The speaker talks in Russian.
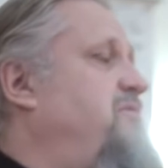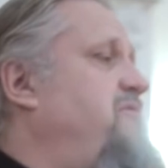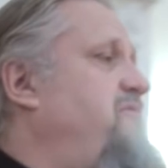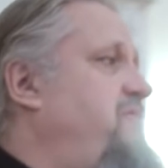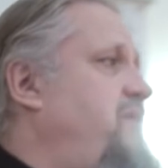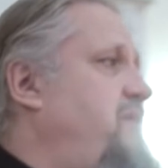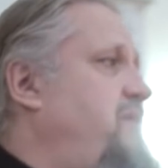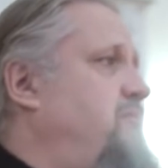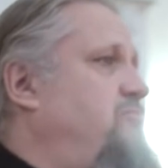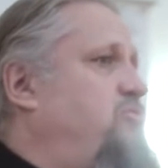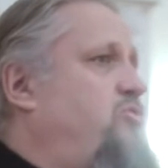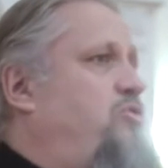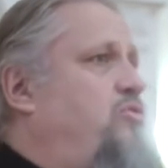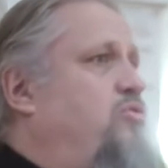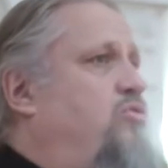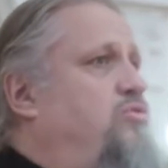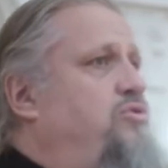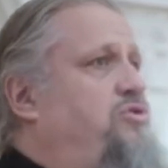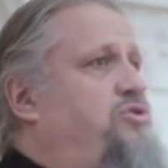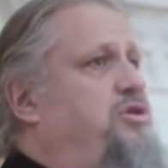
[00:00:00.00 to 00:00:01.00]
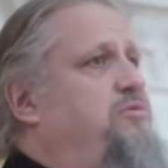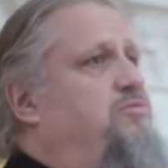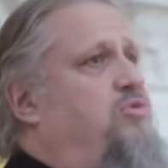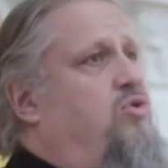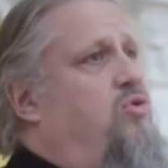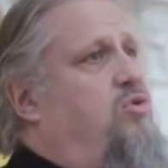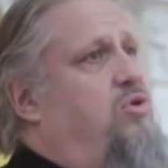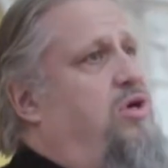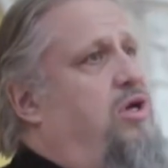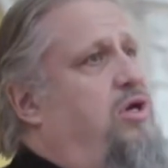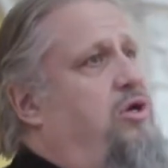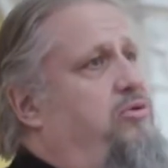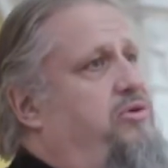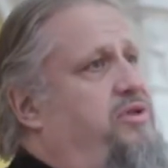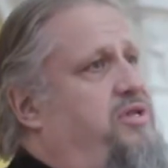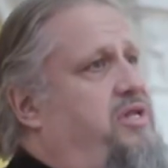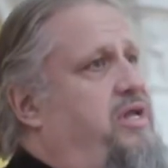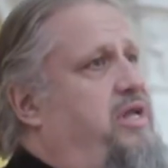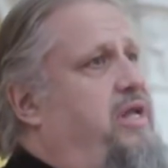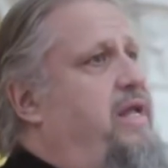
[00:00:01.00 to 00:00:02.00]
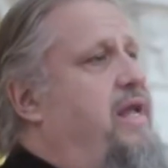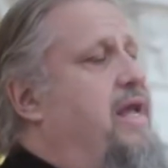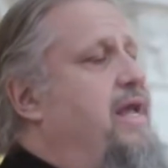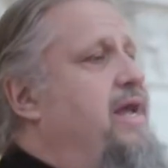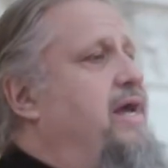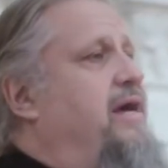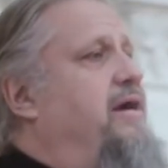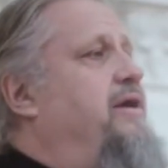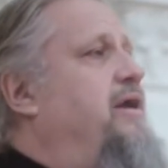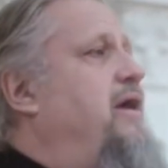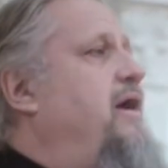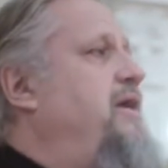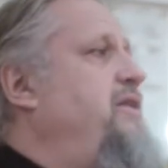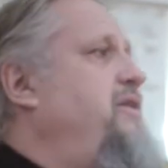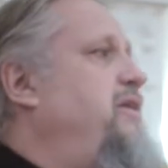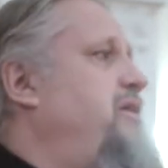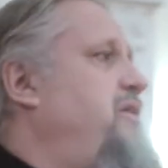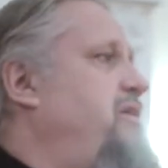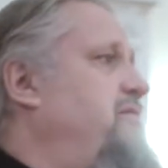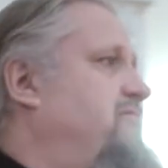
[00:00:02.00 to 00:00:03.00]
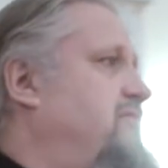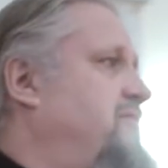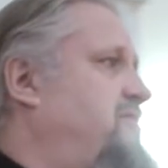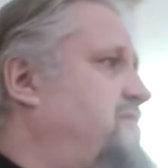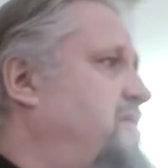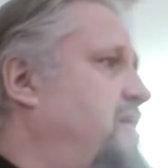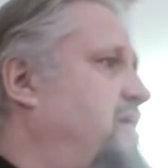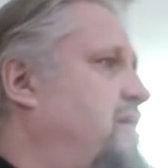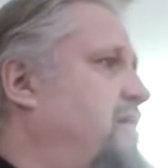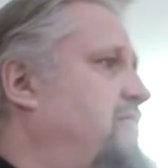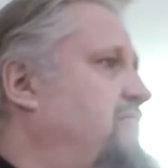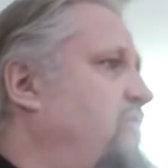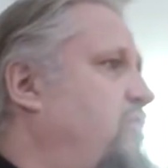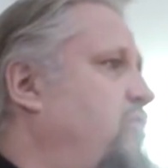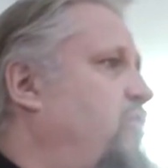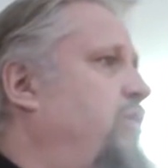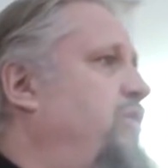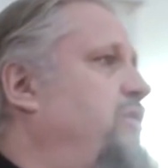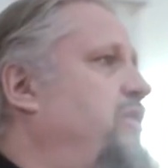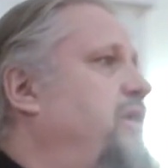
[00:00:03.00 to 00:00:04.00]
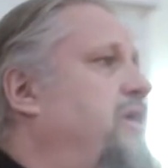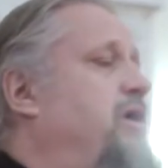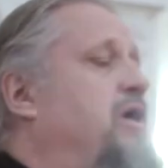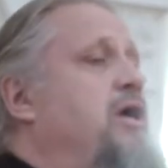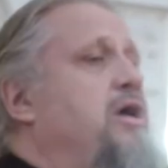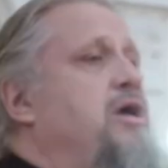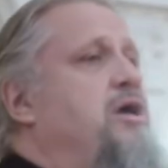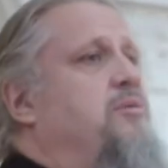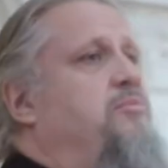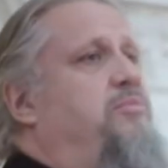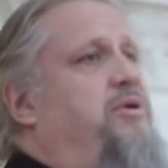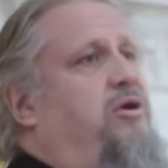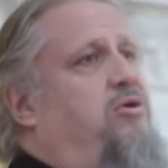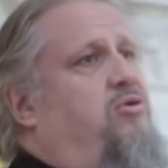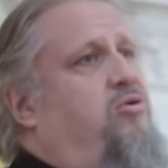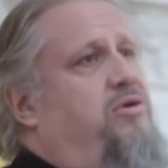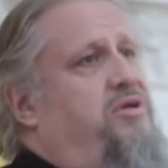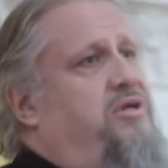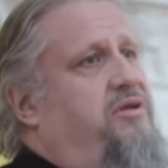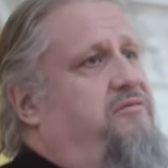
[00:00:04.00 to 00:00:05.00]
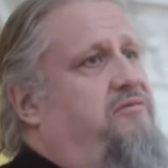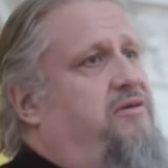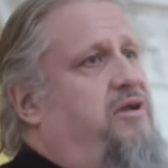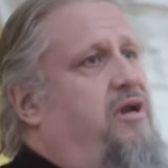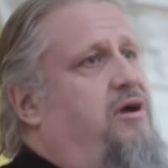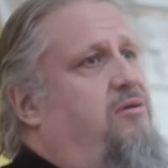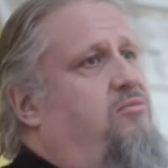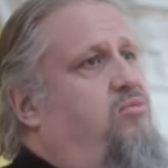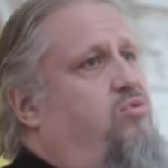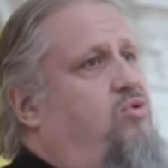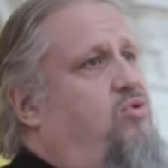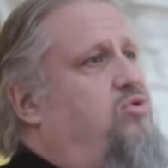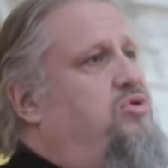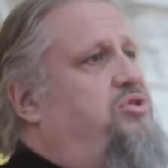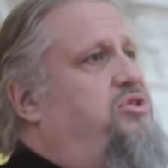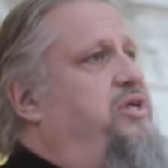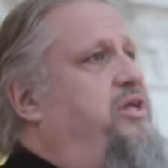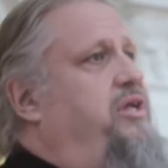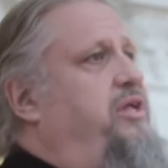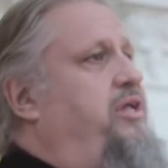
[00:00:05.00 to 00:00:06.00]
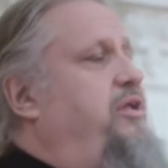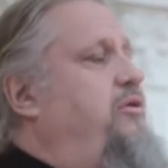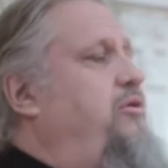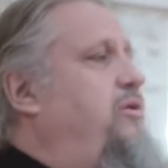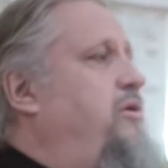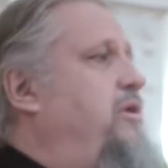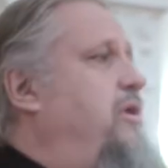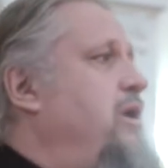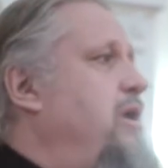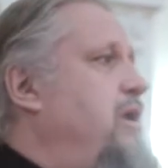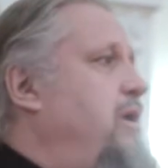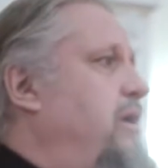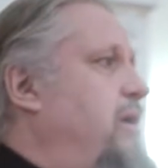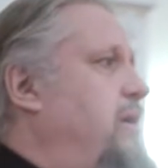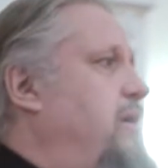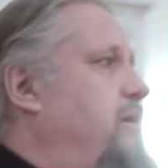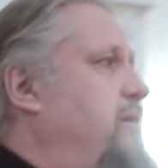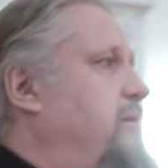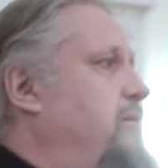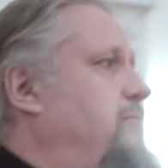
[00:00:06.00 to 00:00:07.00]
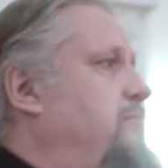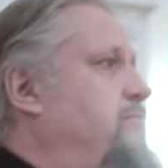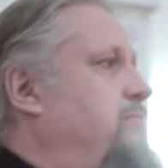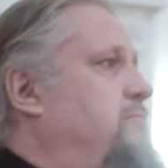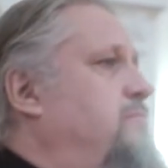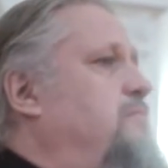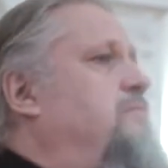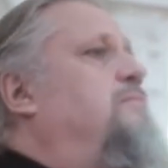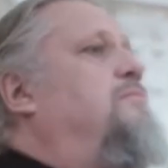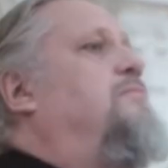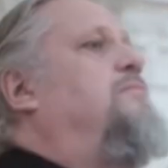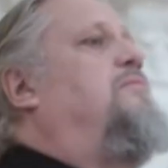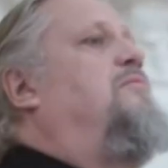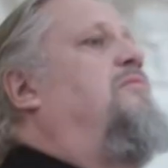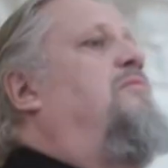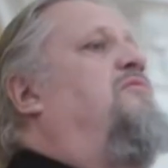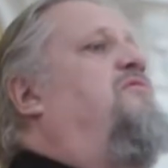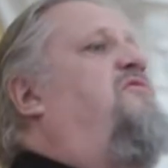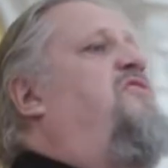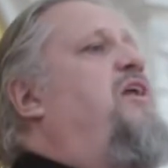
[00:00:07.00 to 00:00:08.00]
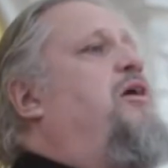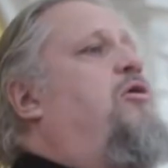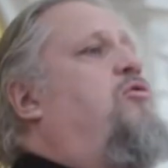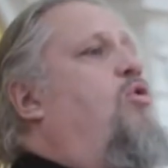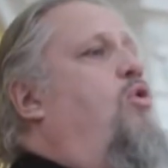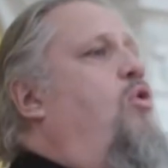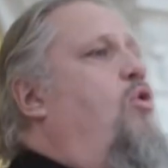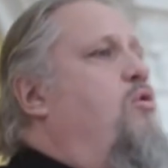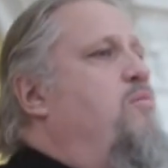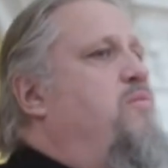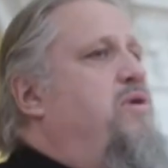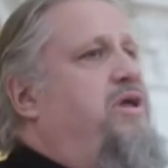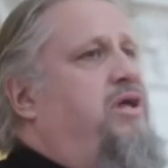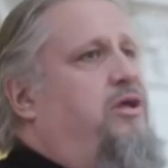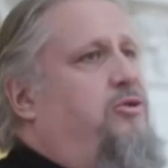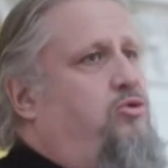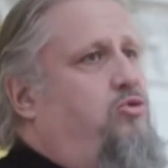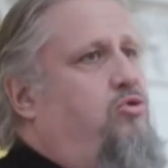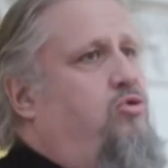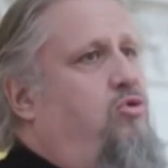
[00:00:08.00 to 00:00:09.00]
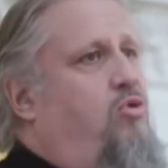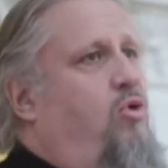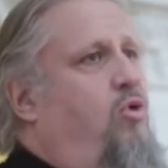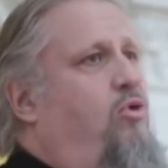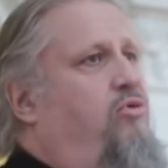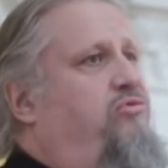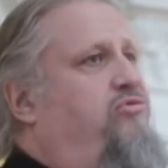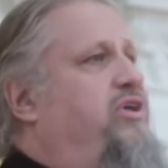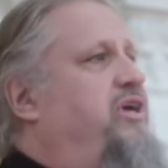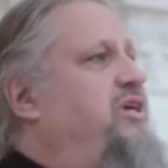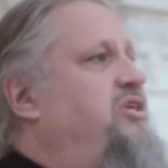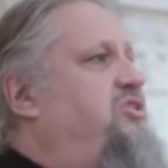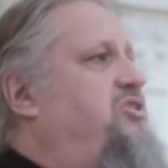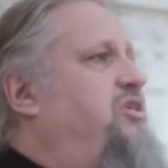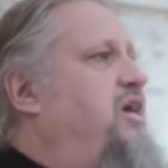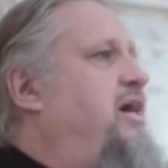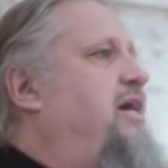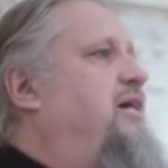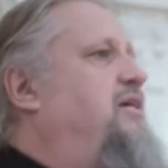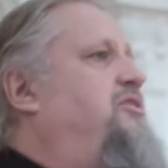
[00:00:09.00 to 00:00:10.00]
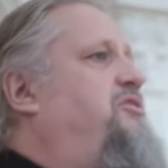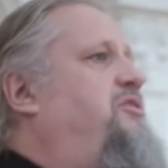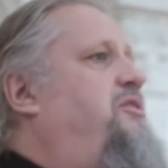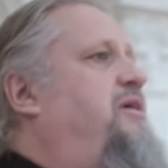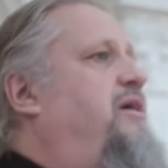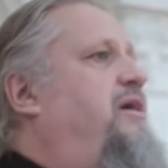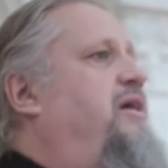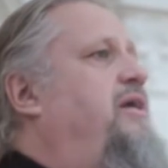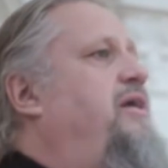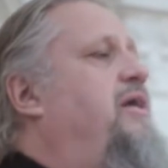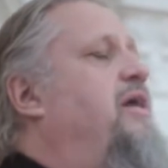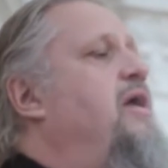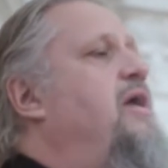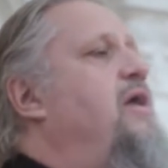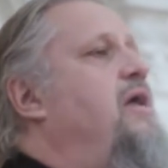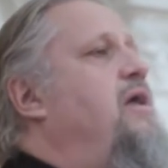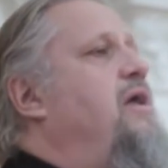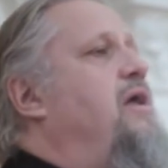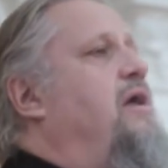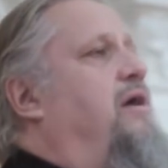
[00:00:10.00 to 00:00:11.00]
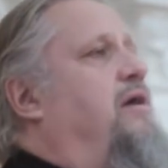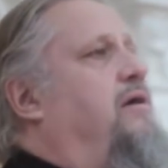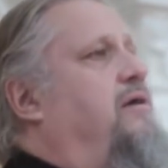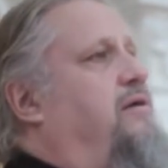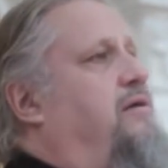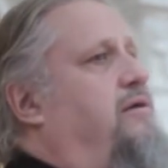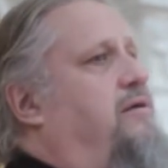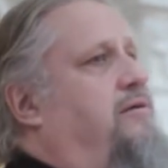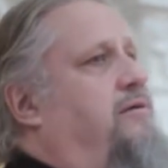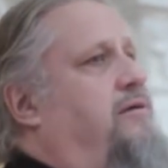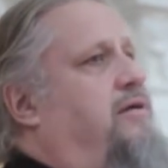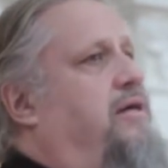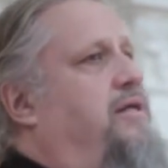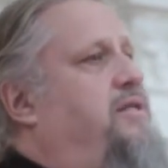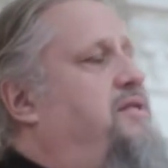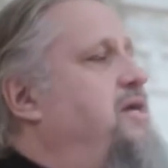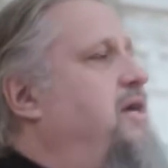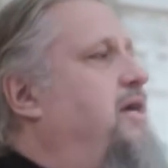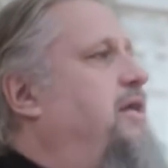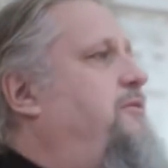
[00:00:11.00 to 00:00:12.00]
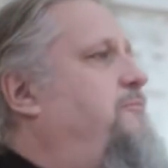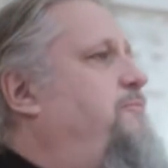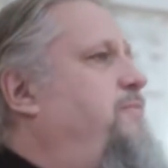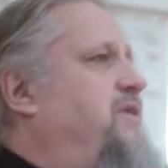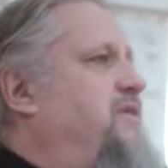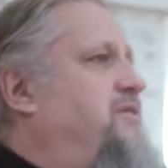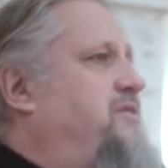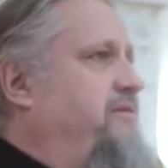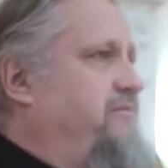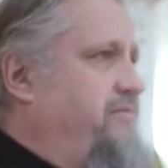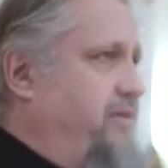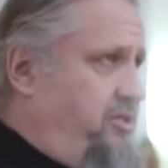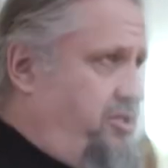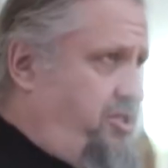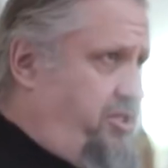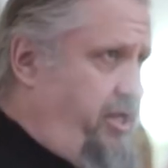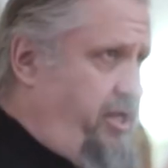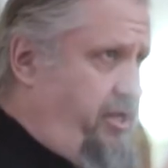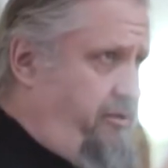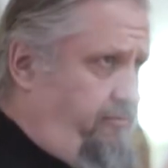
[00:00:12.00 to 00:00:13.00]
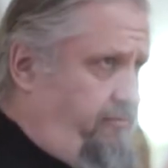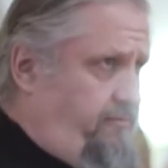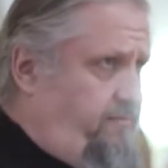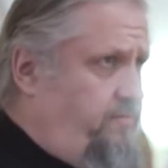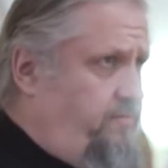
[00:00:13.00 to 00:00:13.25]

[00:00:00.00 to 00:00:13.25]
мы видим, что очень много людей, ранее невоцерковленных, приходят в храм Божий и э, влекомые духовной жаждой э, хотят совершить